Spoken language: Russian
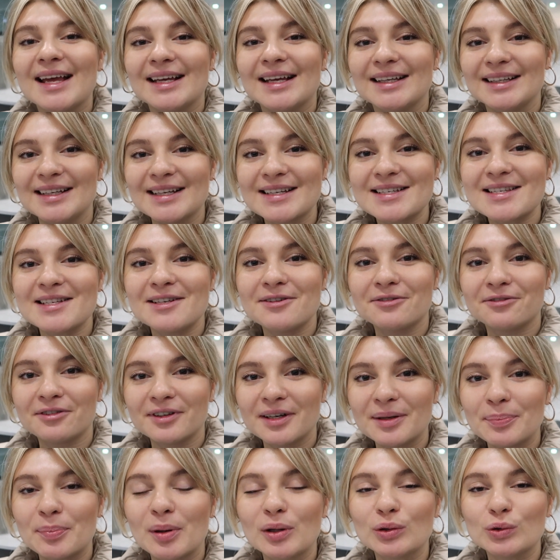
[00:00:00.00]
если
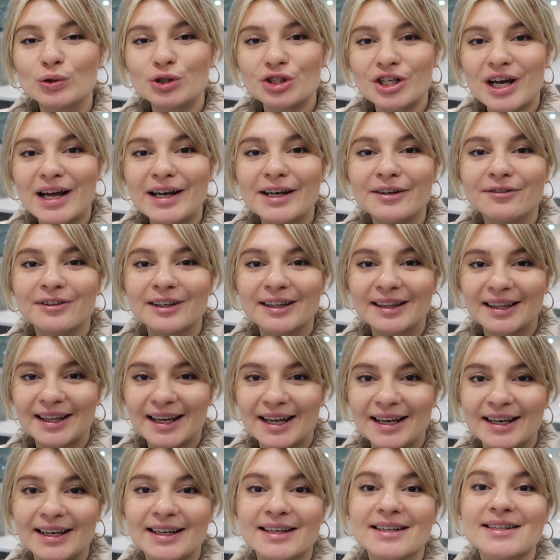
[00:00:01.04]
вы получали в
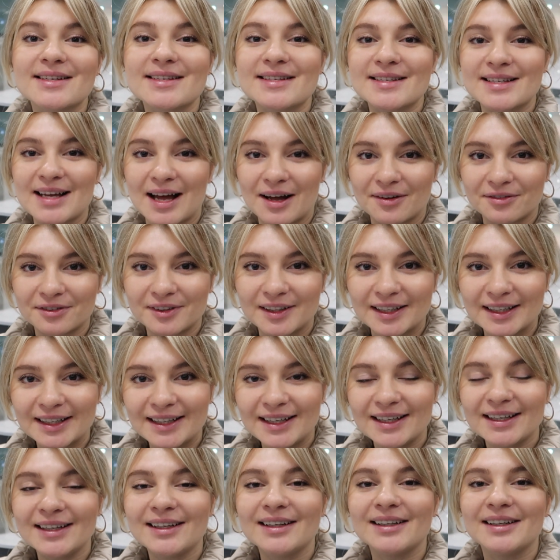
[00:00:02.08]
отеле
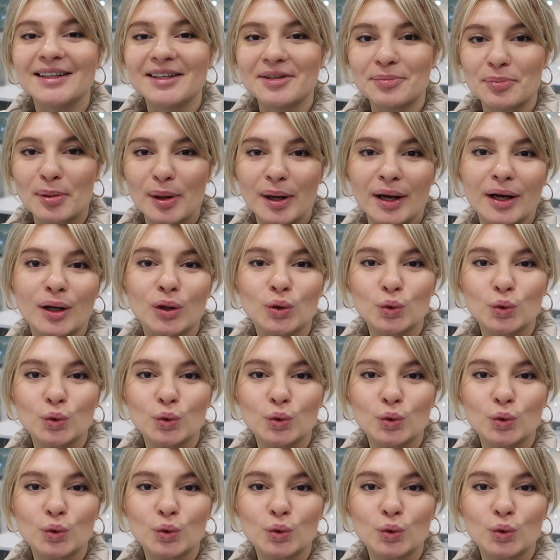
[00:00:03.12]
завтраки, либо